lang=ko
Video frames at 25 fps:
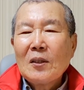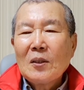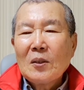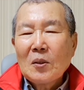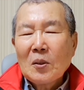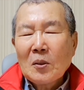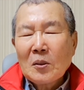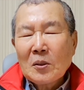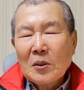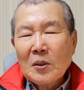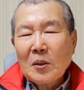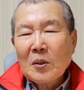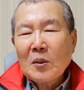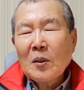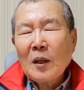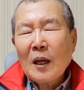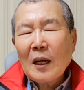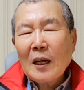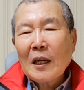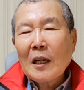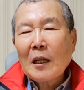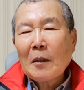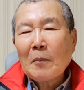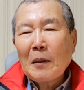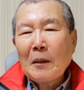또 그것도
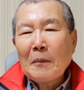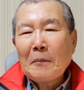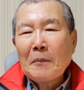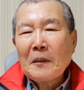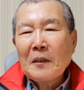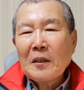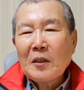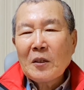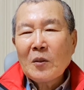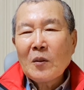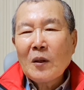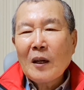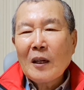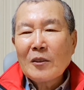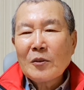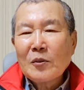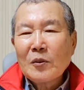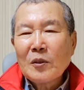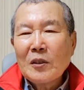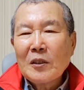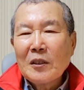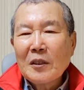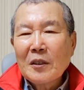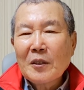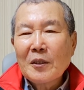하나님 앞에 기도할 수
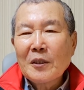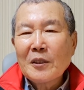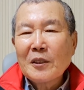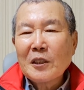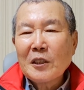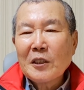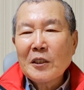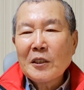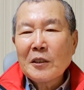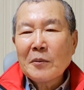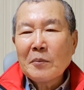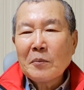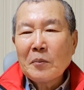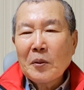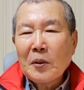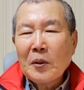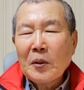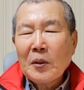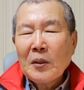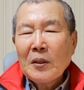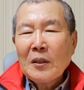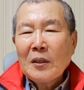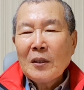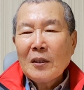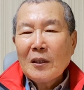있는 것이지,
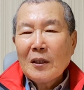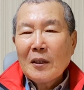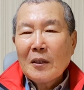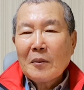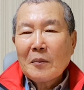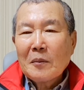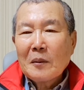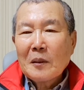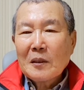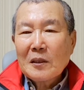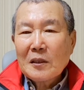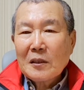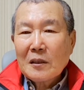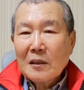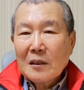뭐, 어, 뭐,